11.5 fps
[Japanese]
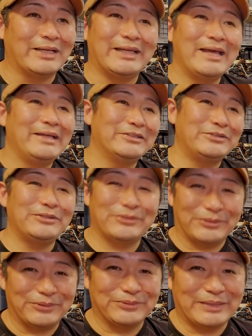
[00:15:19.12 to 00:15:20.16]
まあ言ってる
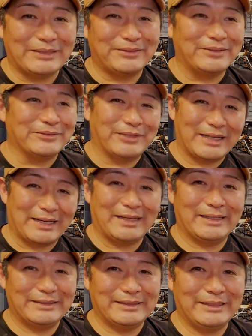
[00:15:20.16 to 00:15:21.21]
ことなんとなく分
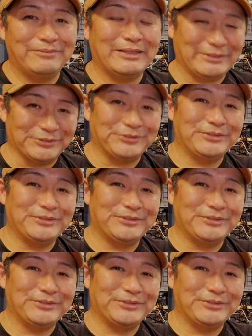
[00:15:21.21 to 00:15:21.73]
かります